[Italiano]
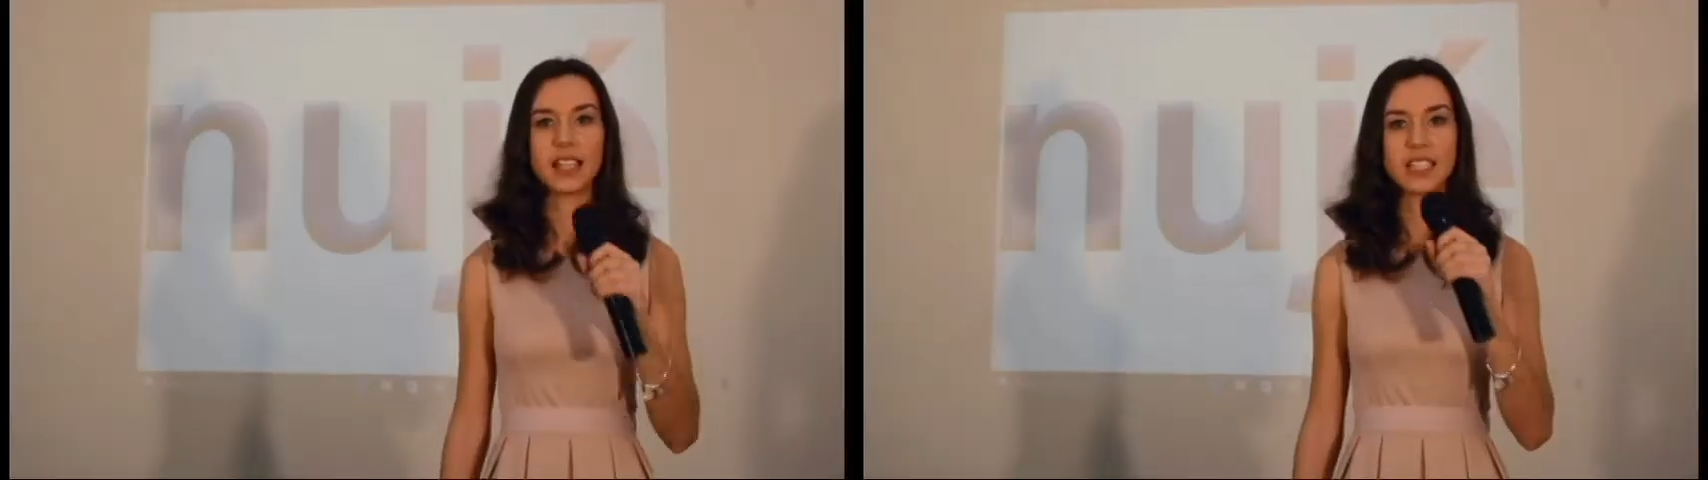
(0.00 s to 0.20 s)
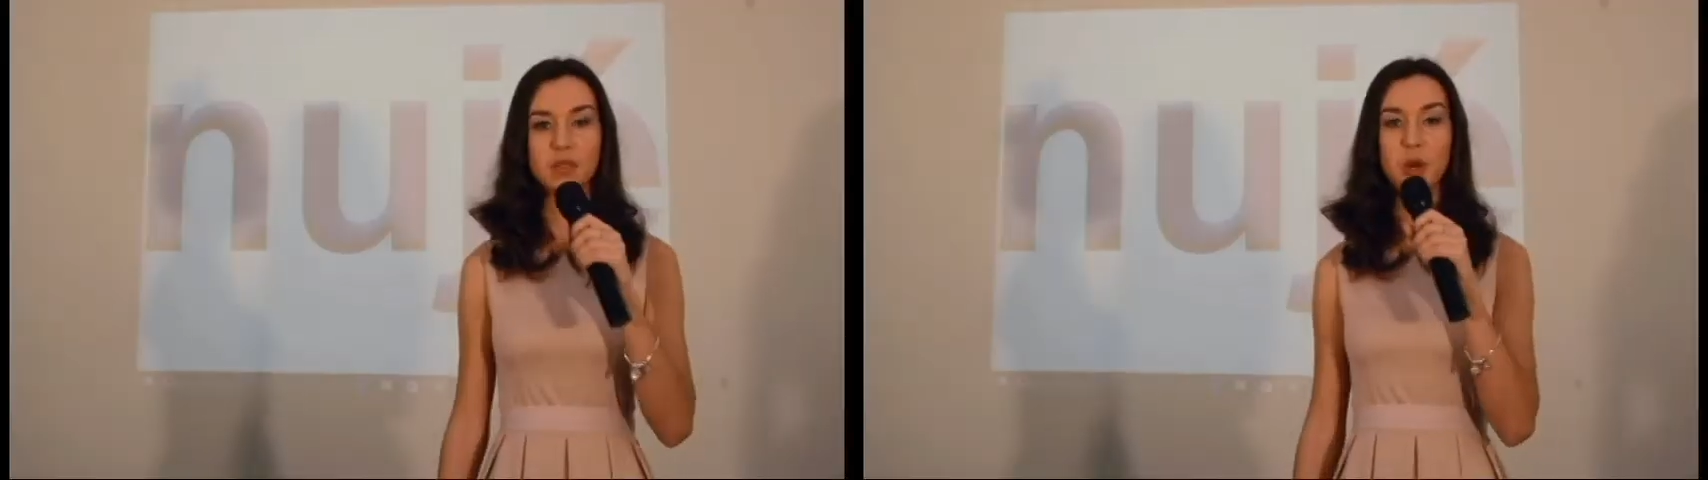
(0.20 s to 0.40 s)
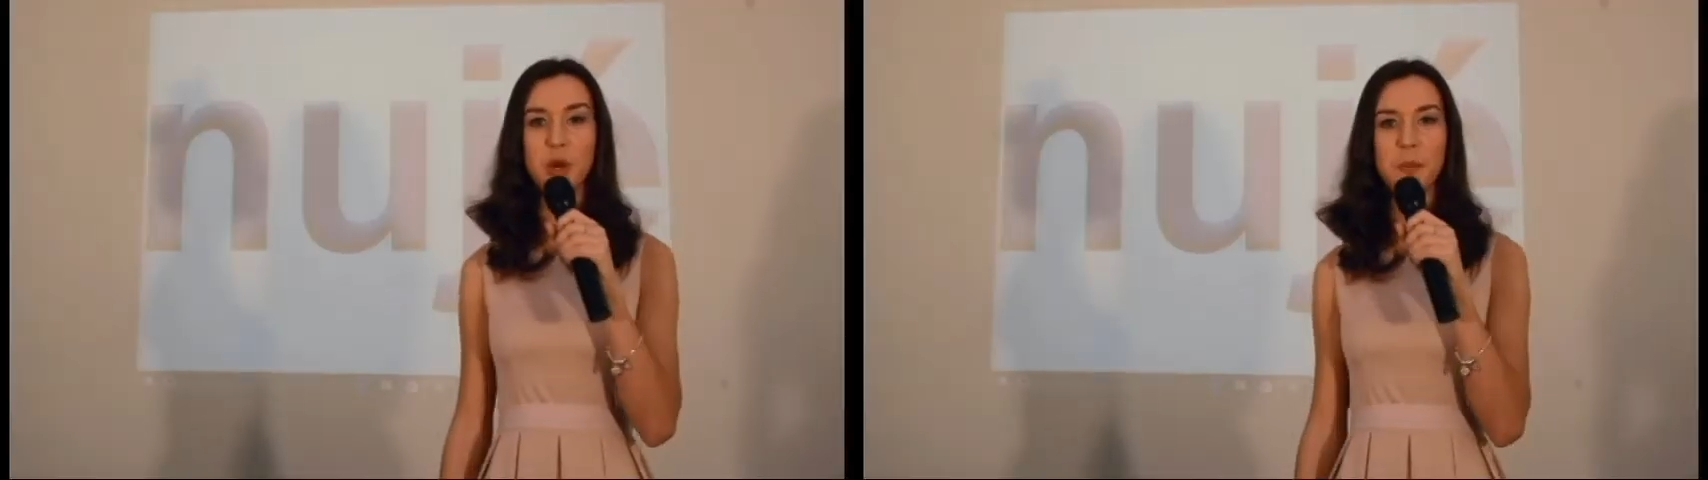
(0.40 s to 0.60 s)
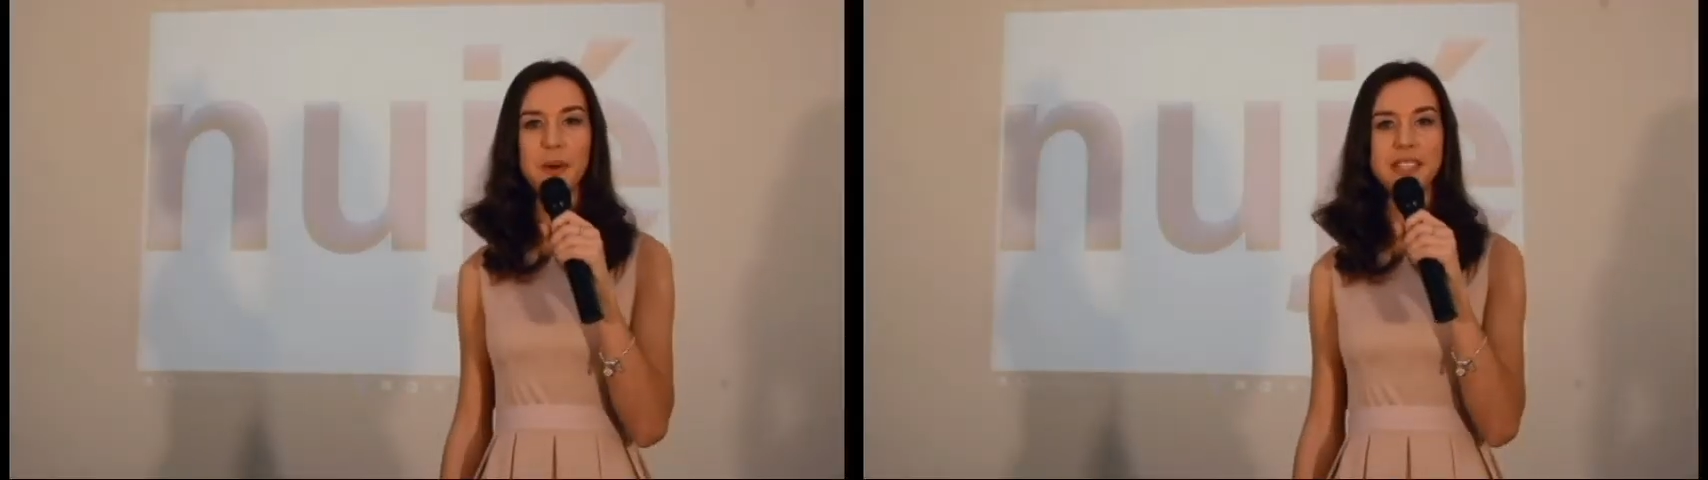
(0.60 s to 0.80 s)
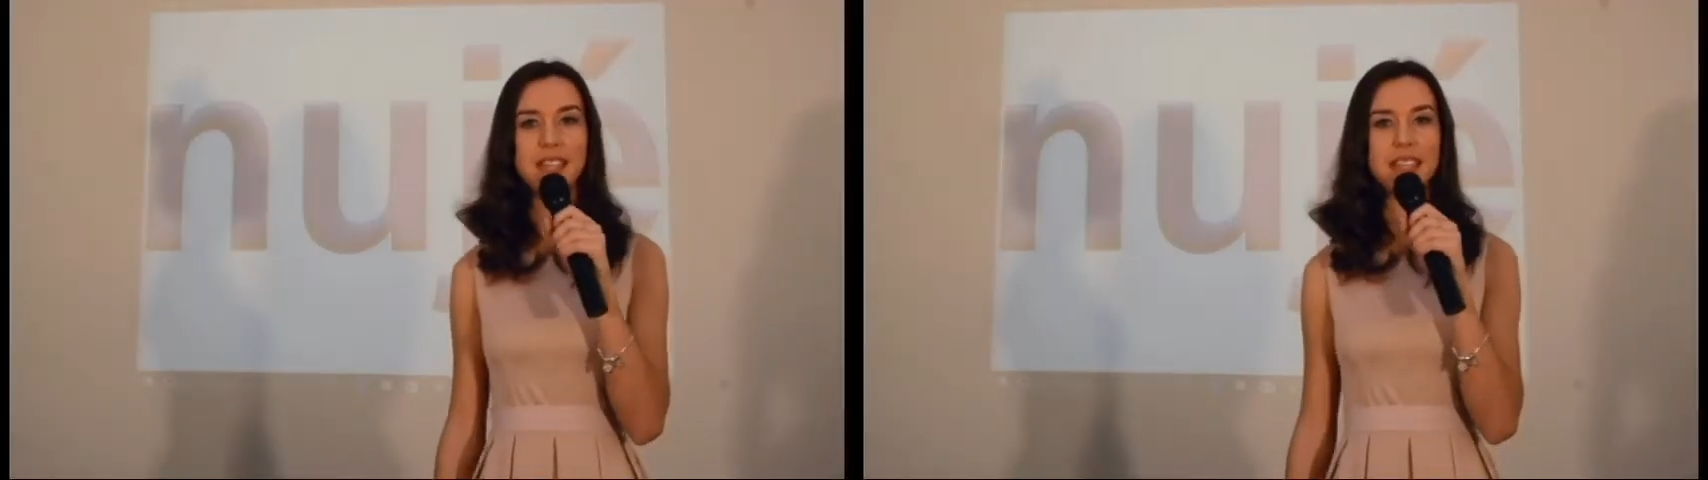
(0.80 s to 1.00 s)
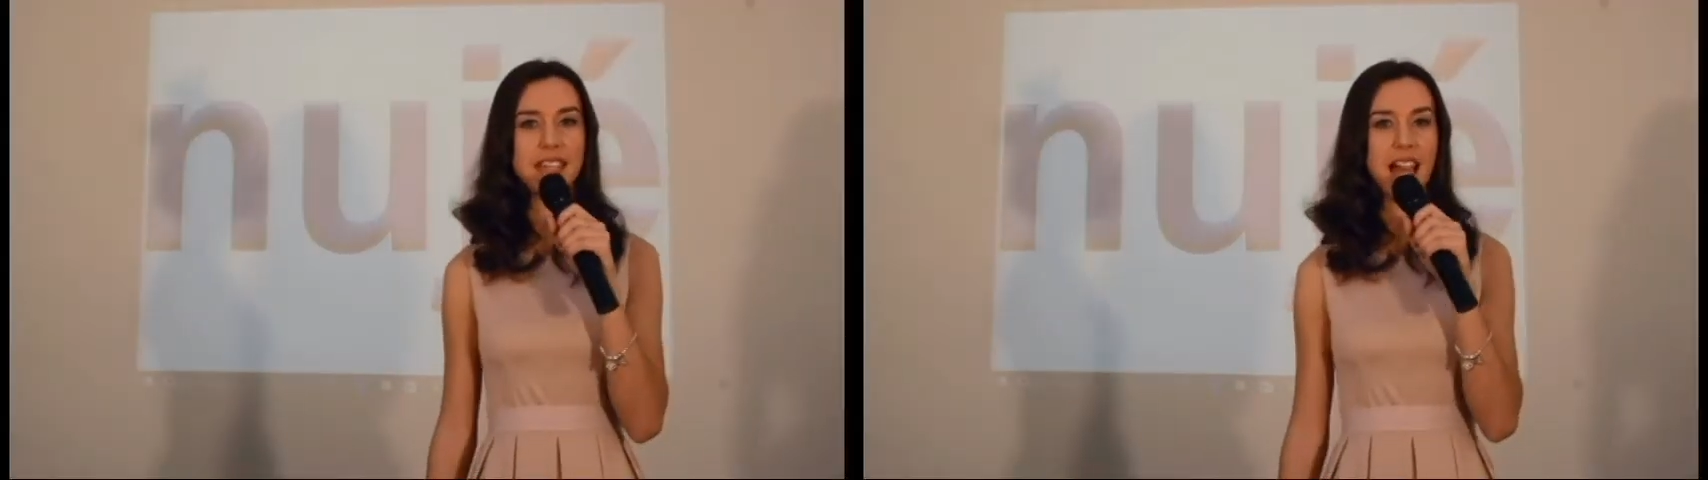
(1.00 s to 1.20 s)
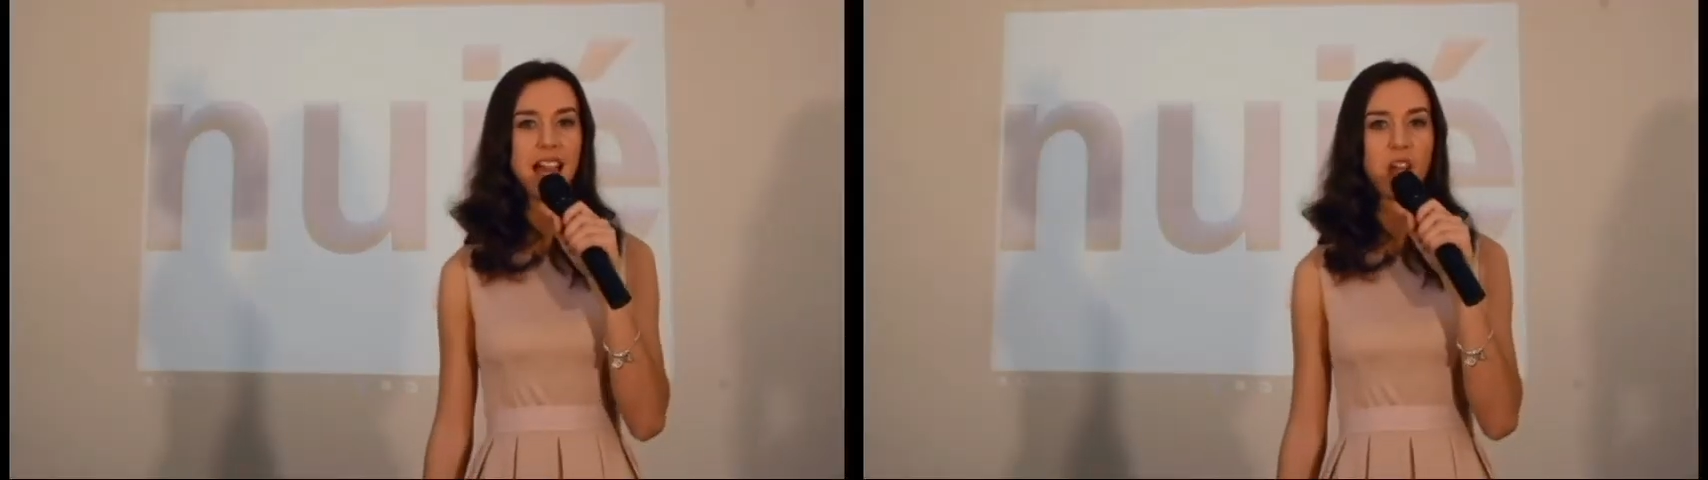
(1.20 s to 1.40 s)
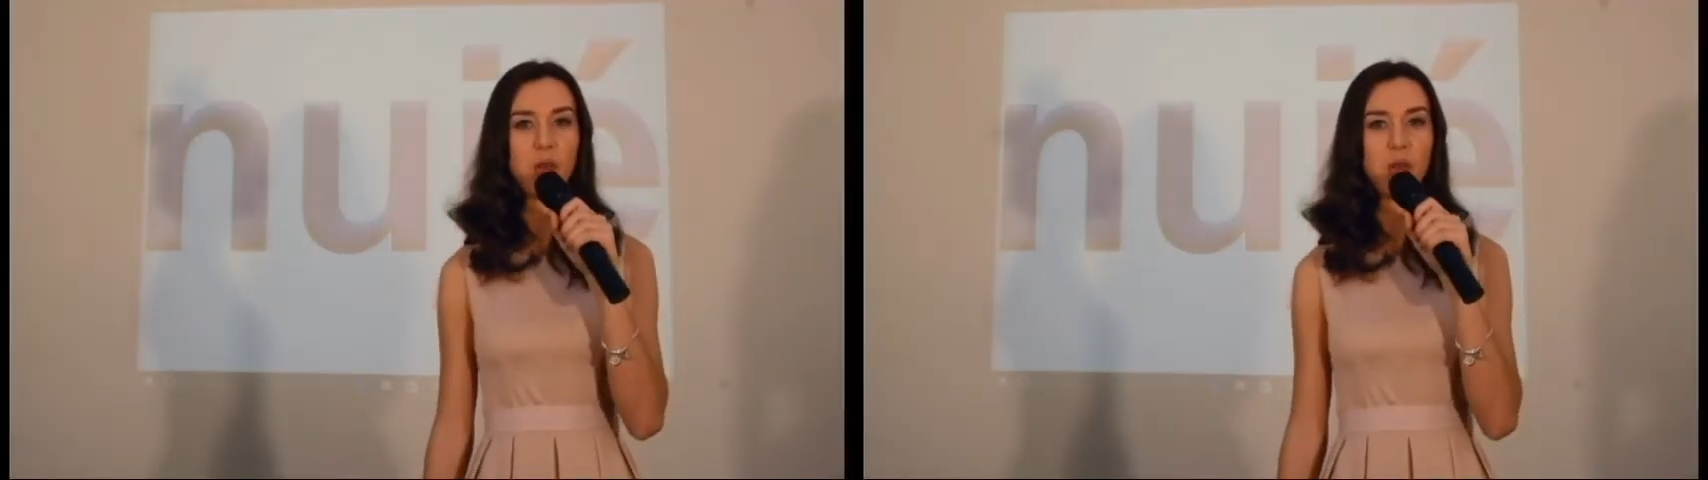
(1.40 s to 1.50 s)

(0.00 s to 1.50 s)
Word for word: Siamo in compagnia di Chiara,